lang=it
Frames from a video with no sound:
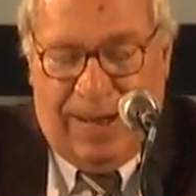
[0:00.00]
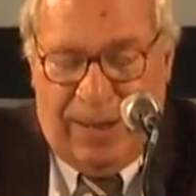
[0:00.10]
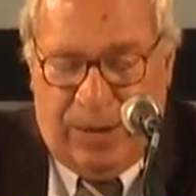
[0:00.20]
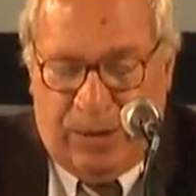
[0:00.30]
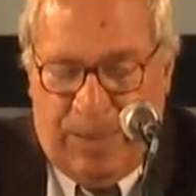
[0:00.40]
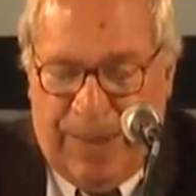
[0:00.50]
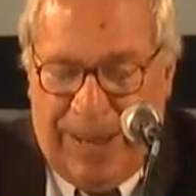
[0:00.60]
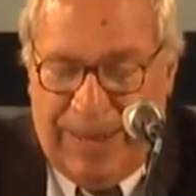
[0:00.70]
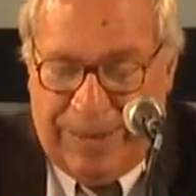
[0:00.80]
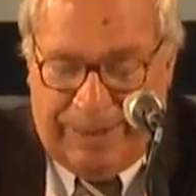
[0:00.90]
al nostro
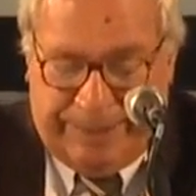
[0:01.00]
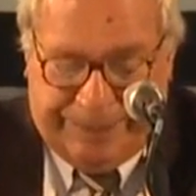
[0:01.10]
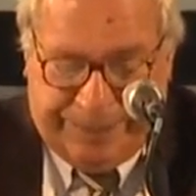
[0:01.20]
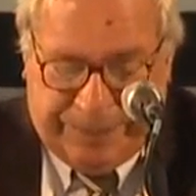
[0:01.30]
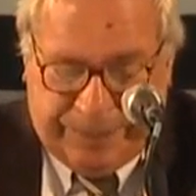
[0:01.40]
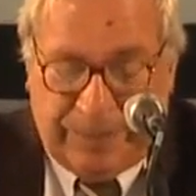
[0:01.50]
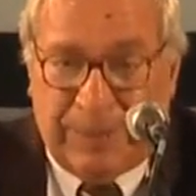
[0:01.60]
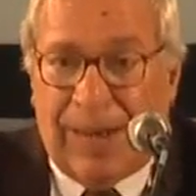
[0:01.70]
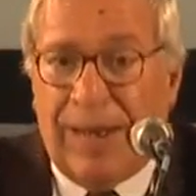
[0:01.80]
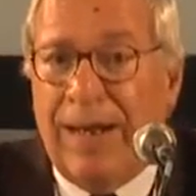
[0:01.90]
Paese.
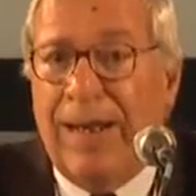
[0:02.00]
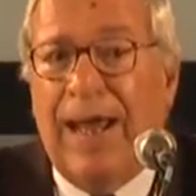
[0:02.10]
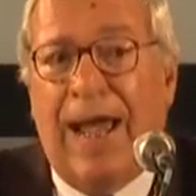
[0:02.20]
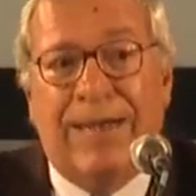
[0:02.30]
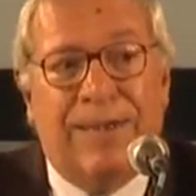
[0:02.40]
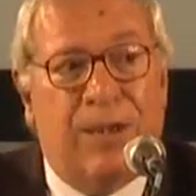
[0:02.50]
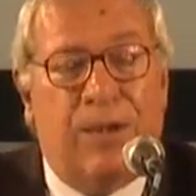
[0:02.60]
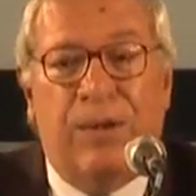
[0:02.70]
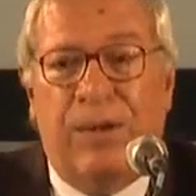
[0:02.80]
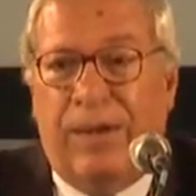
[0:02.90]

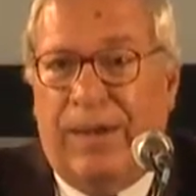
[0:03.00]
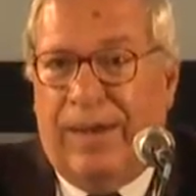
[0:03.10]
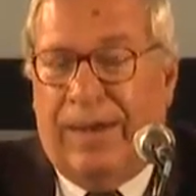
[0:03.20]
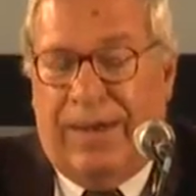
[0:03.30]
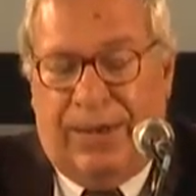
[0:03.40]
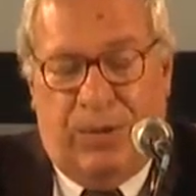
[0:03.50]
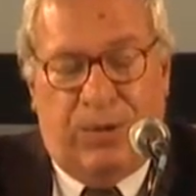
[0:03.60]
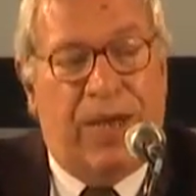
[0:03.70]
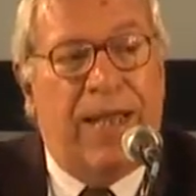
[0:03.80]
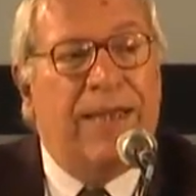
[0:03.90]
Ringrazio i
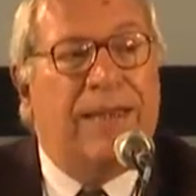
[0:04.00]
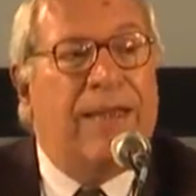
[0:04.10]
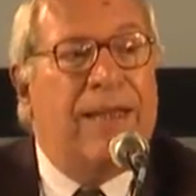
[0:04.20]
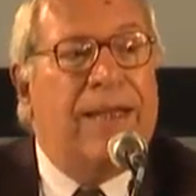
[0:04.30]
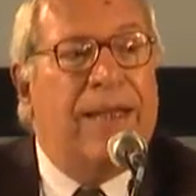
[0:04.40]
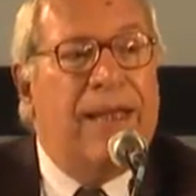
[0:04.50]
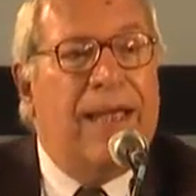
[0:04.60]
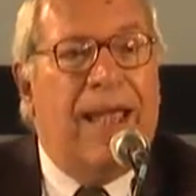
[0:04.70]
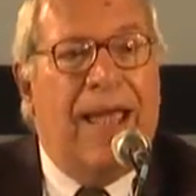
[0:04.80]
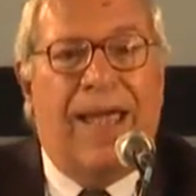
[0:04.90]
docenti
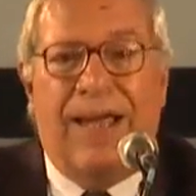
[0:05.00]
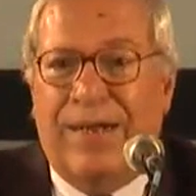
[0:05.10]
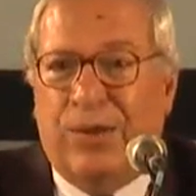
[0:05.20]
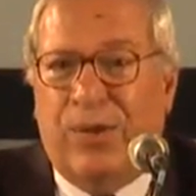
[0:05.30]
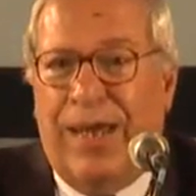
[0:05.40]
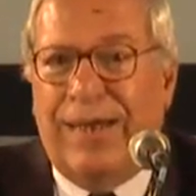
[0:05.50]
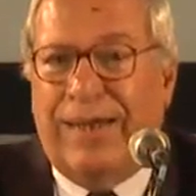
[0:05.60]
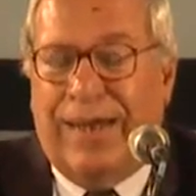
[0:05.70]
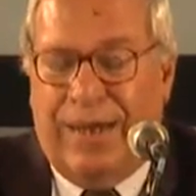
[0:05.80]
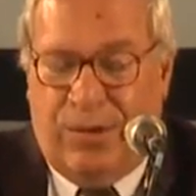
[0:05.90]
e, e gli
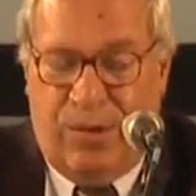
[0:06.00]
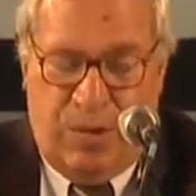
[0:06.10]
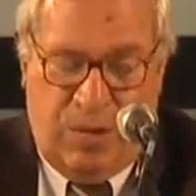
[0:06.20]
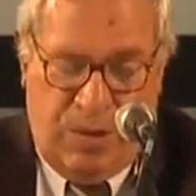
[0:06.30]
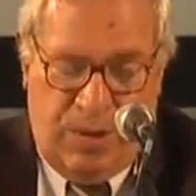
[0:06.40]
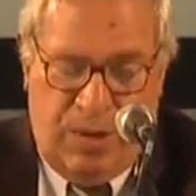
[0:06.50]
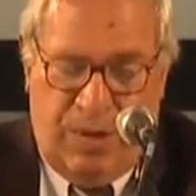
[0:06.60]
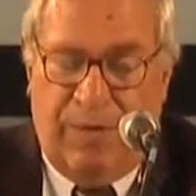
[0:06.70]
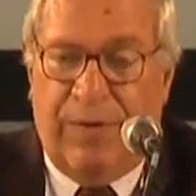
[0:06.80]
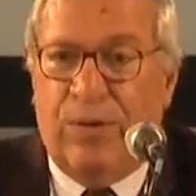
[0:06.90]
studenti che sono
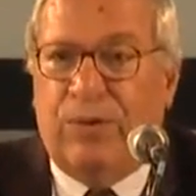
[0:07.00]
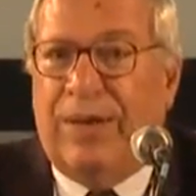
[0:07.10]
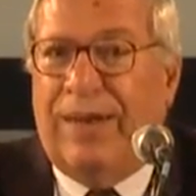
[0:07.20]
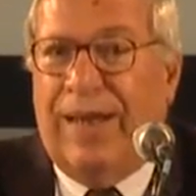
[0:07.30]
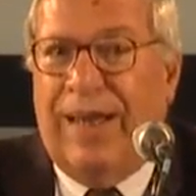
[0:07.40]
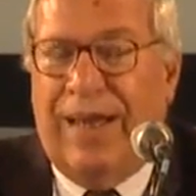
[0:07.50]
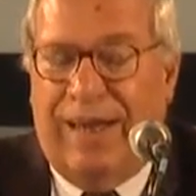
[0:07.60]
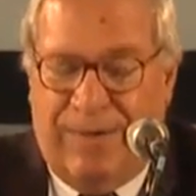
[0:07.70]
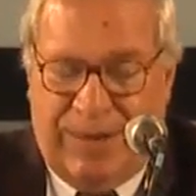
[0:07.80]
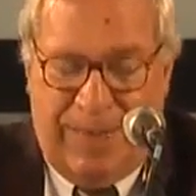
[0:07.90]
venuti
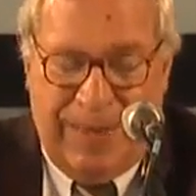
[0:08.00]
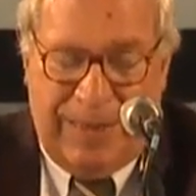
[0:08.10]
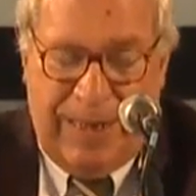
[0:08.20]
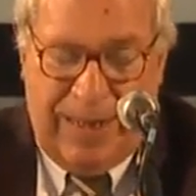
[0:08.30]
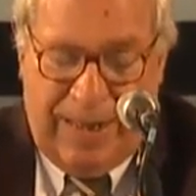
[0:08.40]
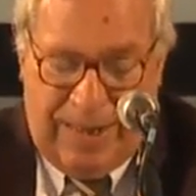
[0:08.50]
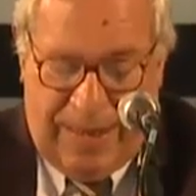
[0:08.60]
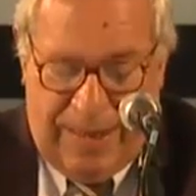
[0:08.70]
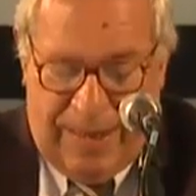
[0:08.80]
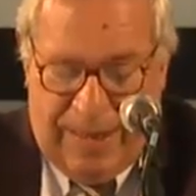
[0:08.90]
eh, questa mattina
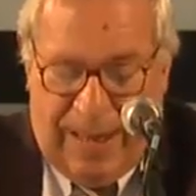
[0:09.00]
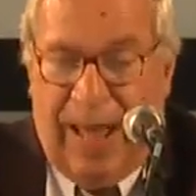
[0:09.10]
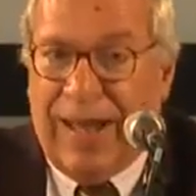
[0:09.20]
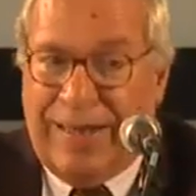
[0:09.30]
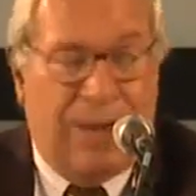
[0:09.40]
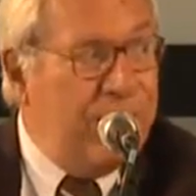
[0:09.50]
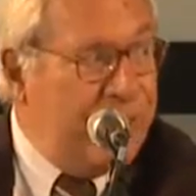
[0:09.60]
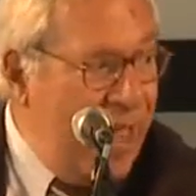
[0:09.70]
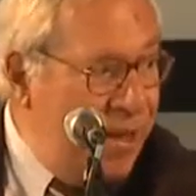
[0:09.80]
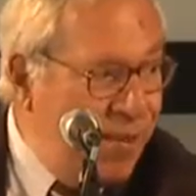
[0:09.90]
anche da
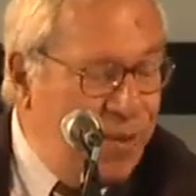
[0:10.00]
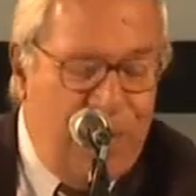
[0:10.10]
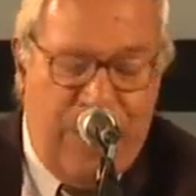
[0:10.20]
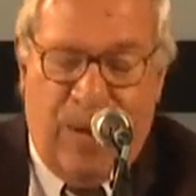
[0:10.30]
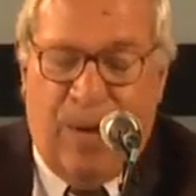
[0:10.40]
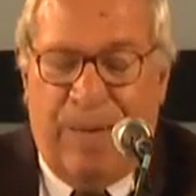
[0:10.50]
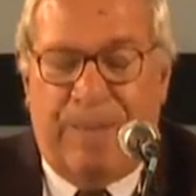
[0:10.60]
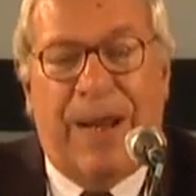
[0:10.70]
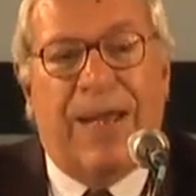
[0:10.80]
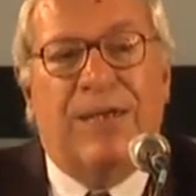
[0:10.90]
lontano come ho
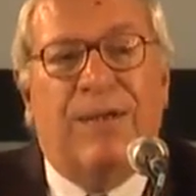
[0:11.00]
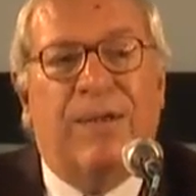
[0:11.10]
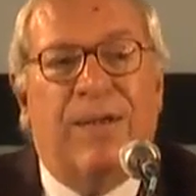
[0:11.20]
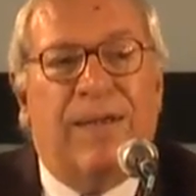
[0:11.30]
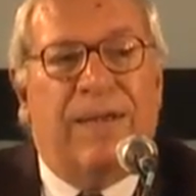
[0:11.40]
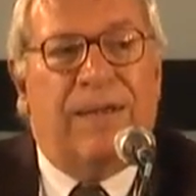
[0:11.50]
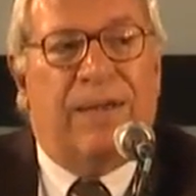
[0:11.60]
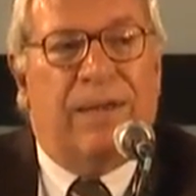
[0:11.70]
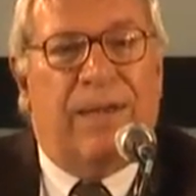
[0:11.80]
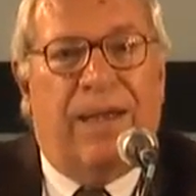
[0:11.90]
appreso.
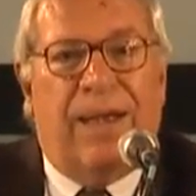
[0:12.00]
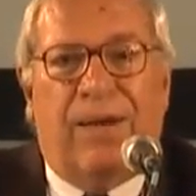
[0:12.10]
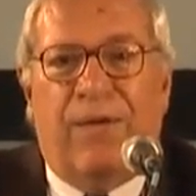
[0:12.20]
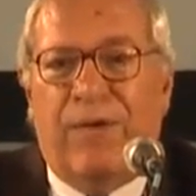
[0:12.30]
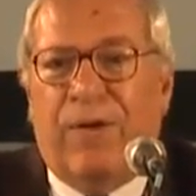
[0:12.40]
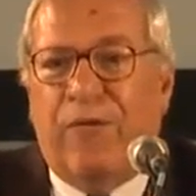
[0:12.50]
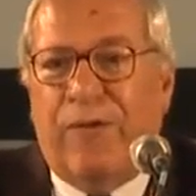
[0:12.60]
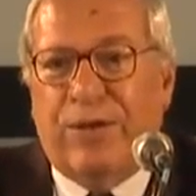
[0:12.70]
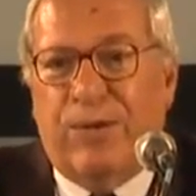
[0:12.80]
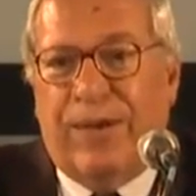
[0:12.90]
Eh, vi
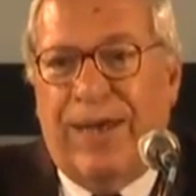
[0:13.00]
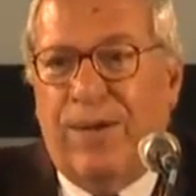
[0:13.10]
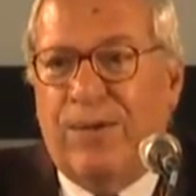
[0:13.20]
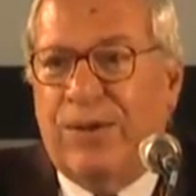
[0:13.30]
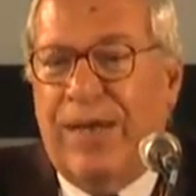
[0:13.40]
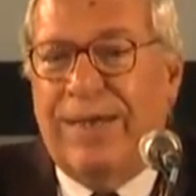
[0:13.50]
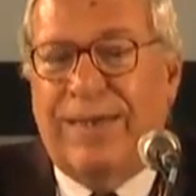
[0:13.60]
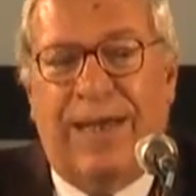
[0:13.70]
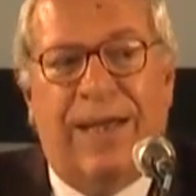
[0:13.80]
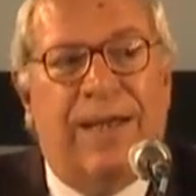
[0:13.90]
confesso che non
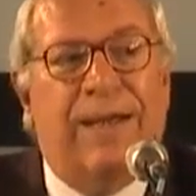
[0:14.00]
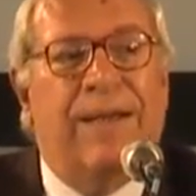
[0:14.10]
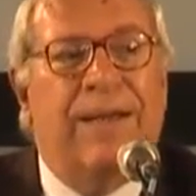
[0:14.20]
senza